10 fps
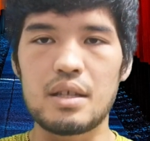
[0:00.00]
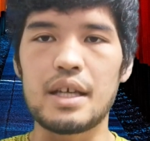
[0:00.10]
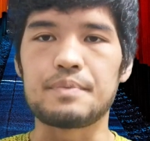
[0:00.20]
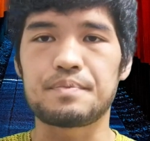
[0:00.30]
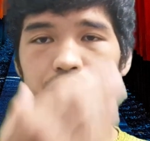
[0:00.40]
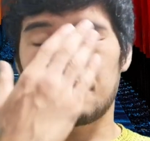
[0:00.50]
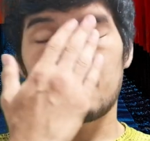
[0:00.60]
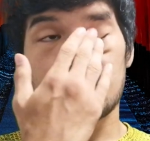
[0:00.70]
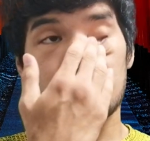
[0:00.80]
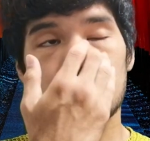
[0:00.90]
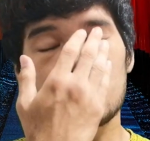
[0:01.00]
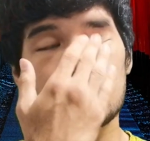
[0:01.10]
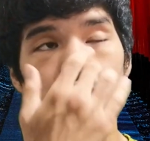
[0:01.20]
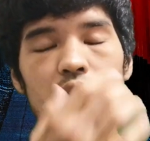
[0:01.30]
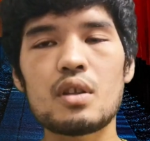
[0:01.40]
で、
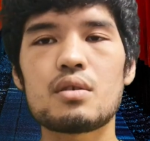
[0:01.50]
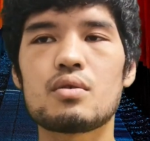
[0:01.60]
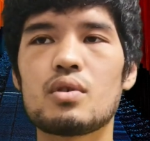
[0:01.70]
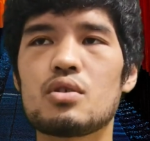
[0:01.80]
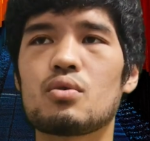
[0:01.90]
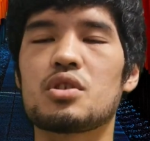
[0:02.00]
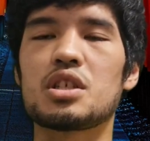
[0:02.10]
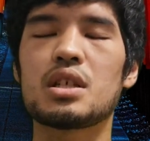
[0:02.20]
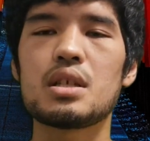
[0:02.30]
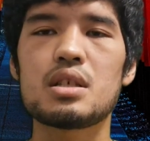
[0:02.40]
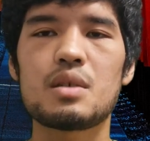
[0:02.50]
それでちょっと実験